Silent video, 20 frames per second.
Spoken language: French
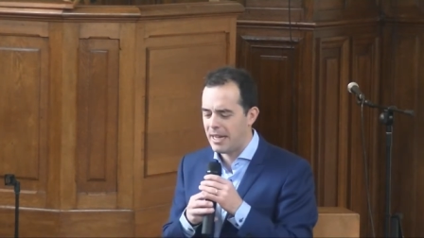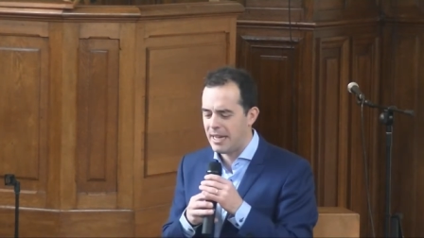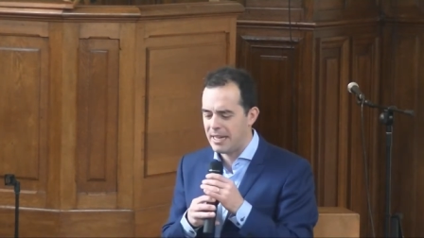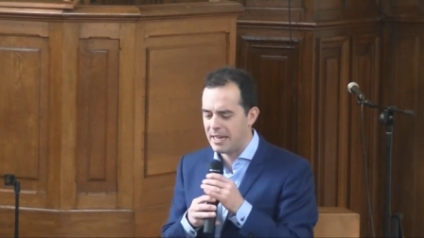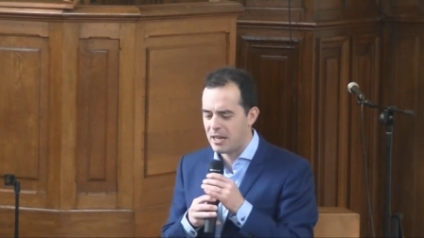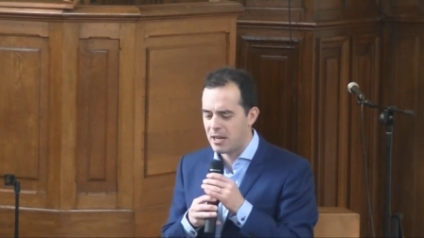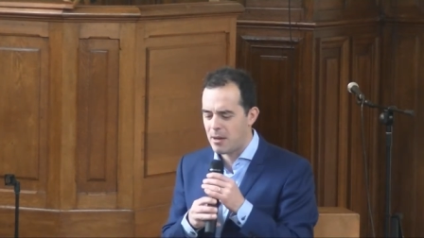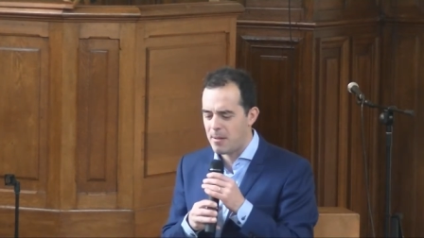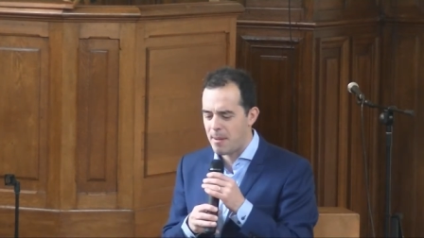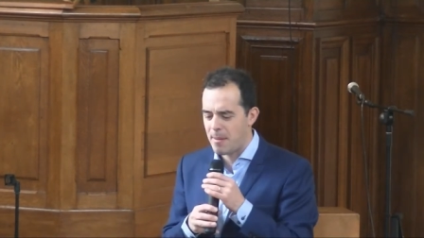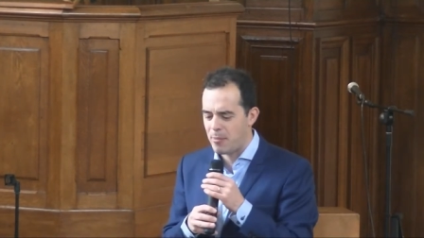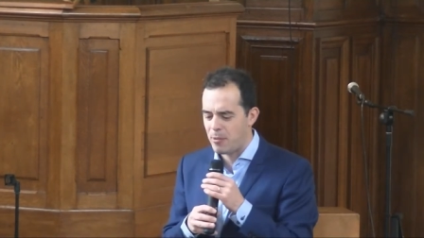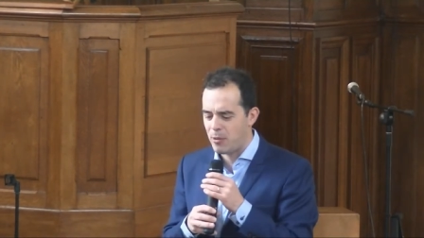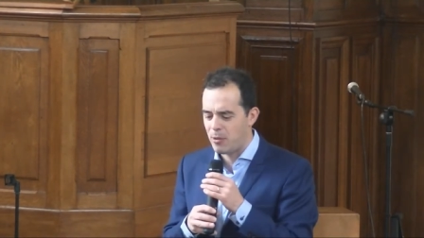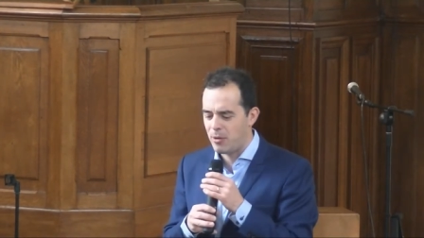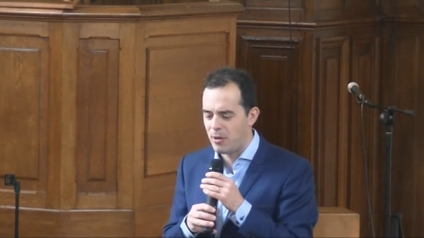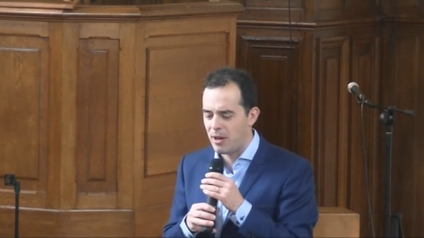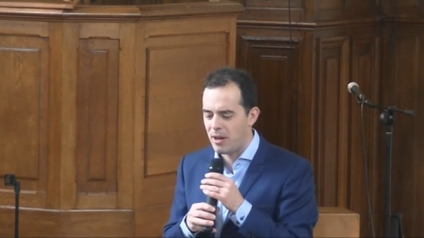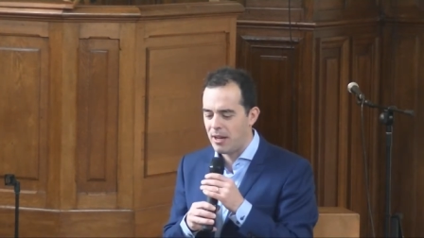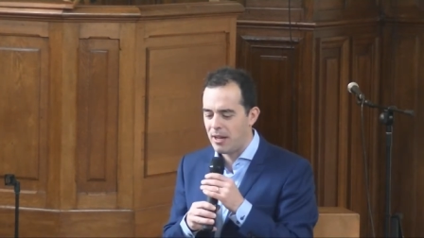elle est quand même un
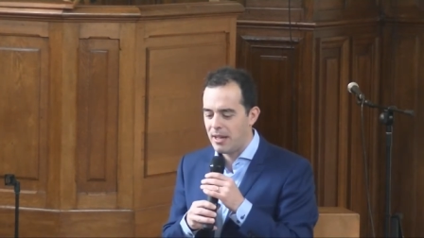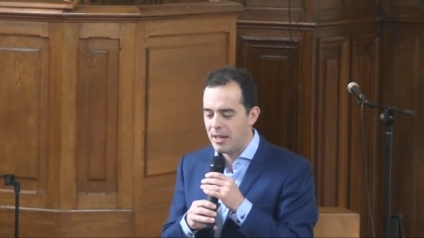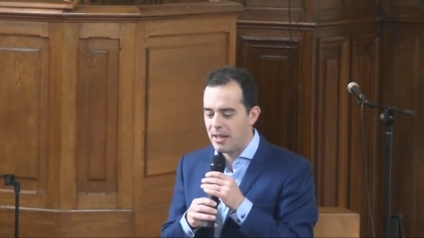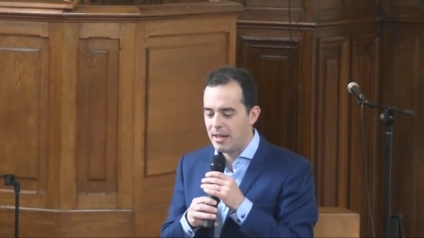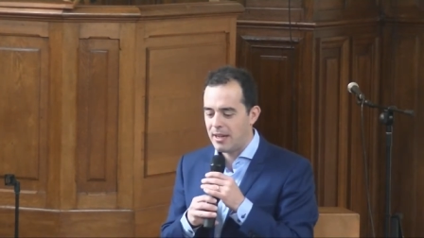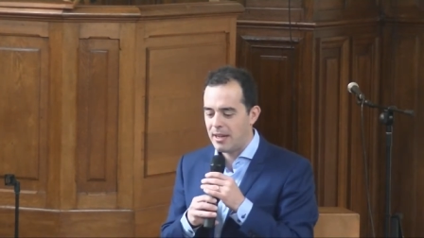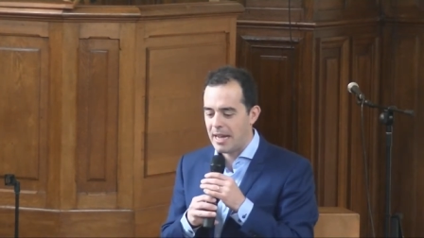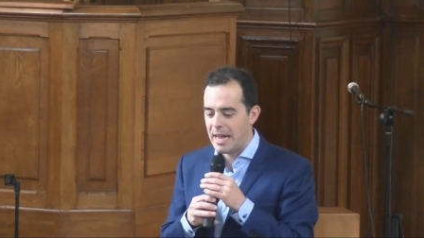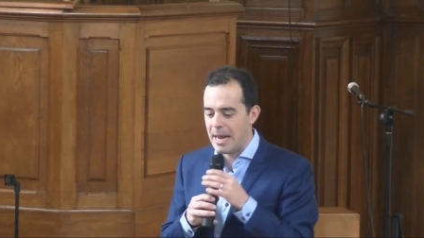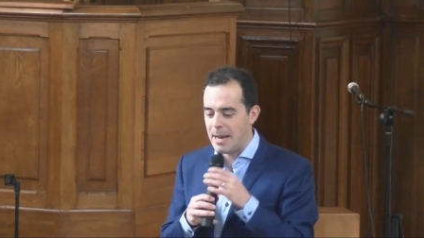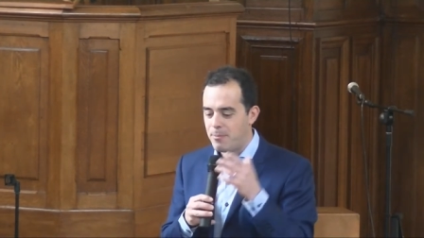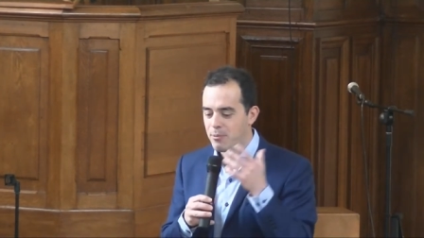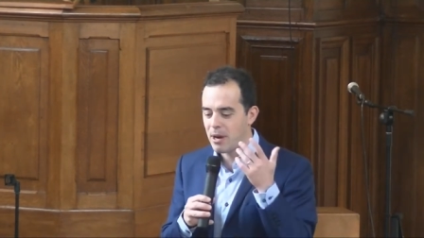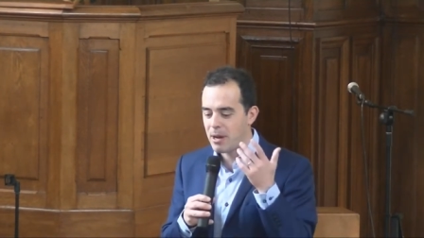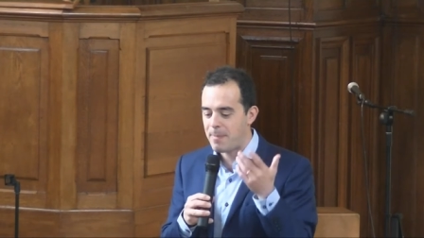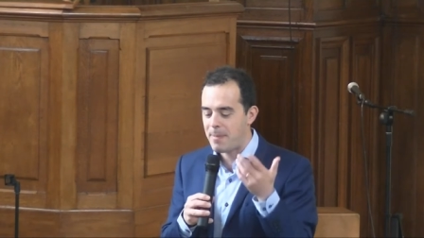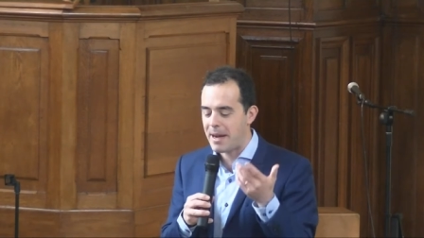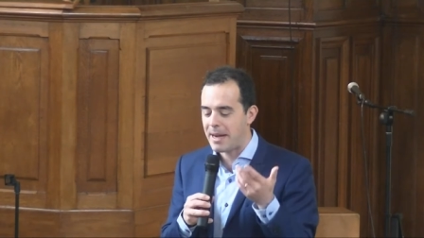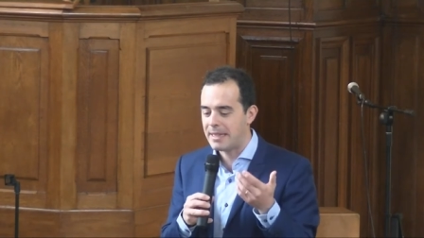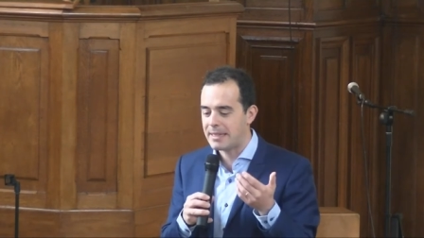peu, euh, elle
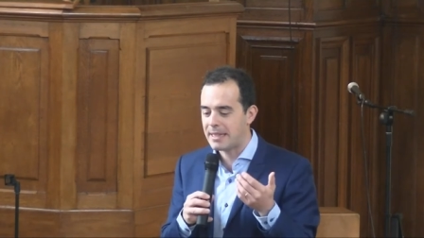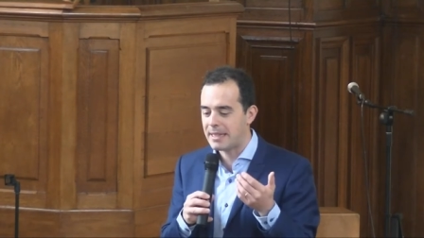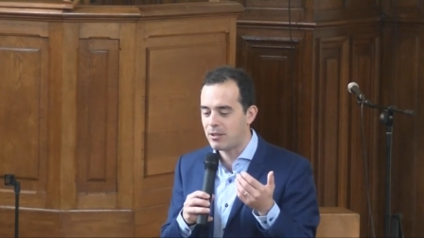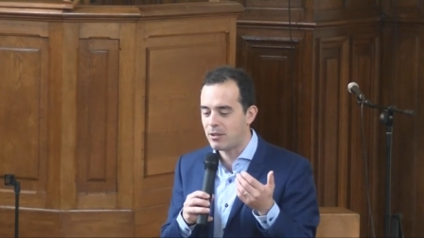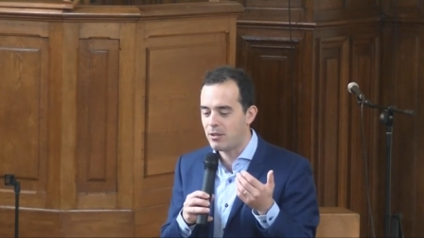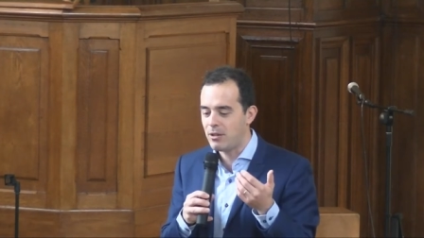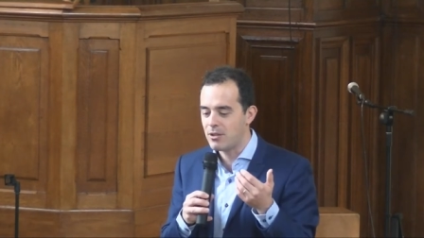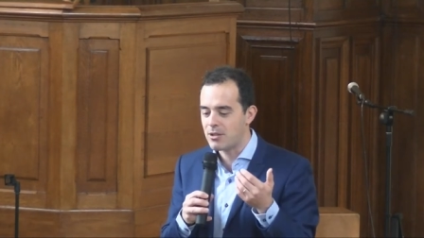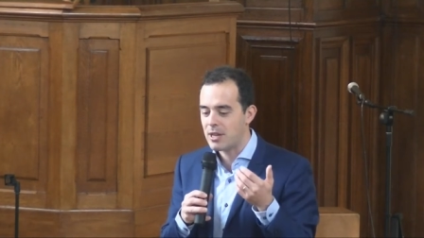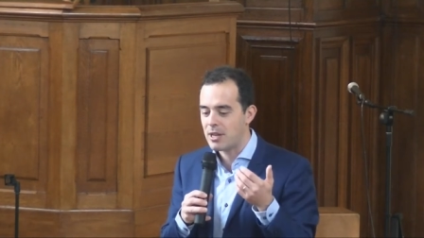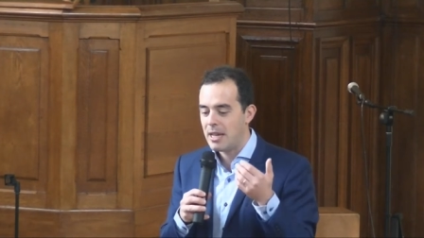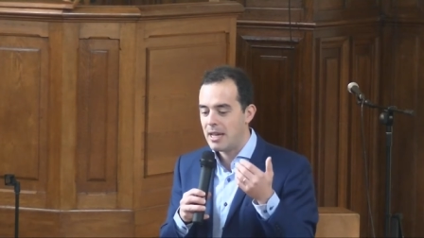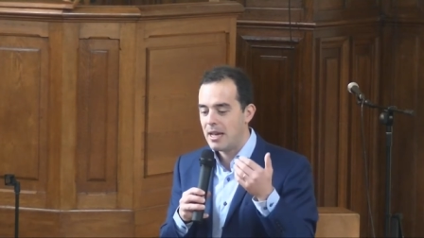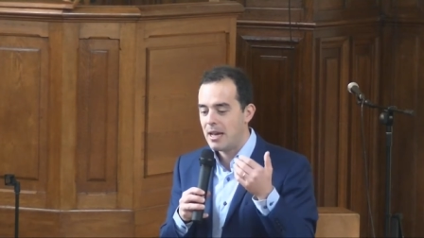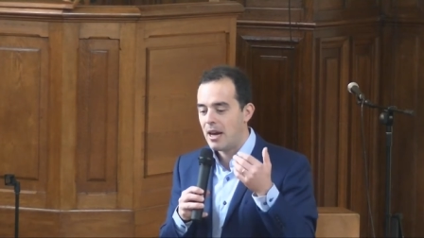pourrait paraître étrange.